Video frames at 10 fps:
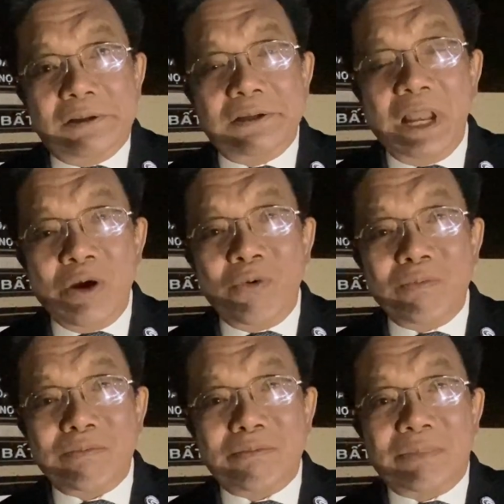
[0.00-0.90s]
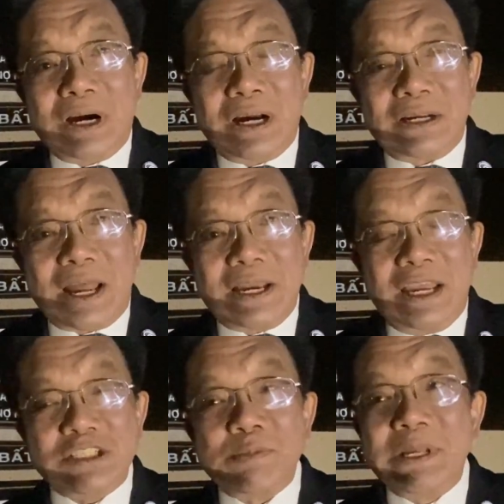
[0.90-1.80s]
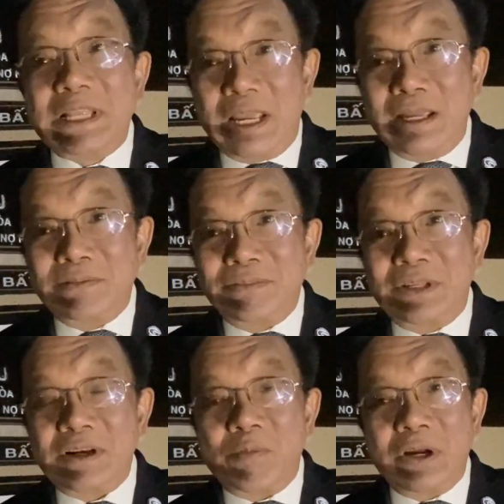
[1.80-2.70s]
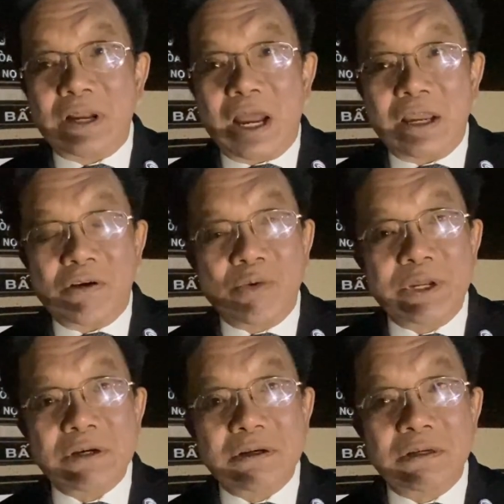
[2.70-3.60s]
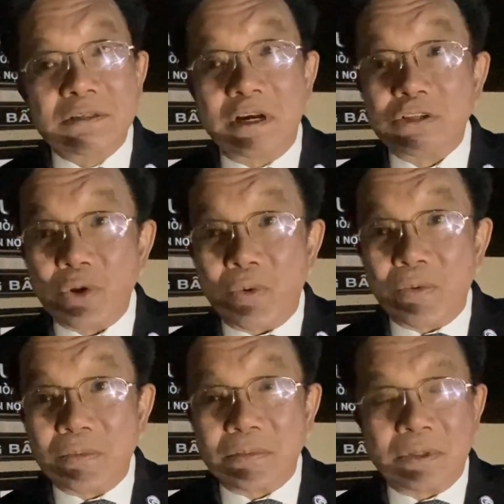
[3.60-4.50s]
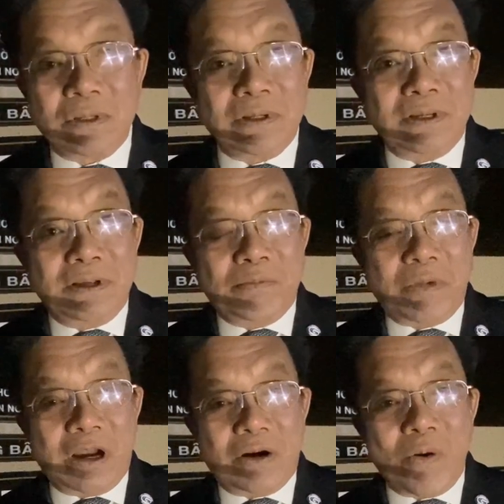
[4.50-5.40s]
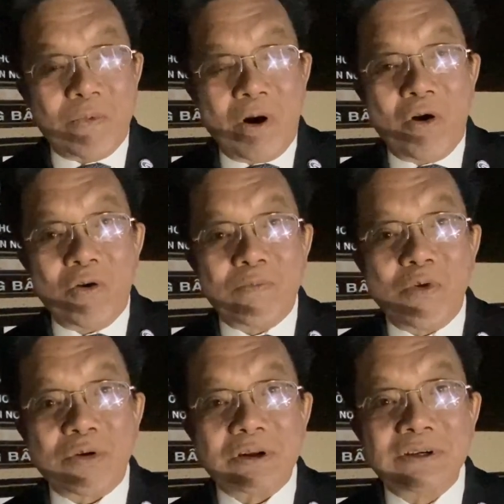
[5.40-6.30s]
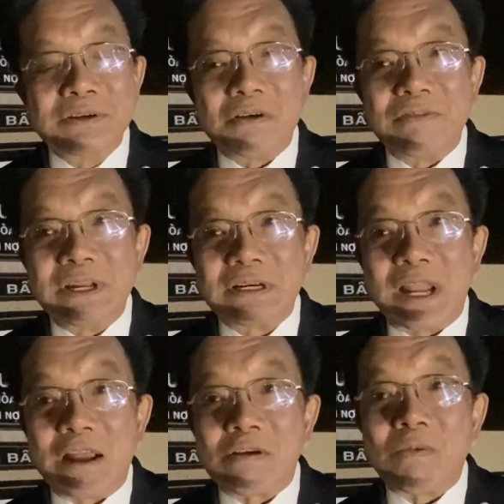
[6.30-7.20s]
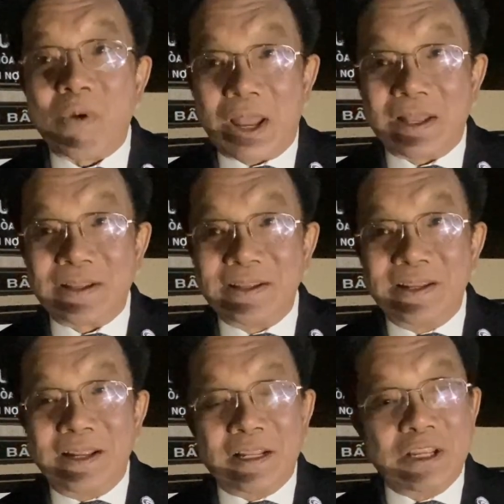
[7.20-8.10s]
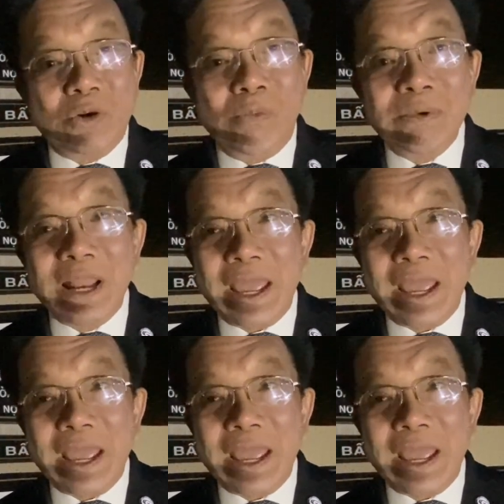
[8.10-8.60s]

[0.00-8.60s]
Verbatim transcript: nếu mà đài SBTN, tức là một cái đài có khuynh hướng dân chủ mà ủng hộ một ứng cử viên đảng Cộng Hòa, thì đúng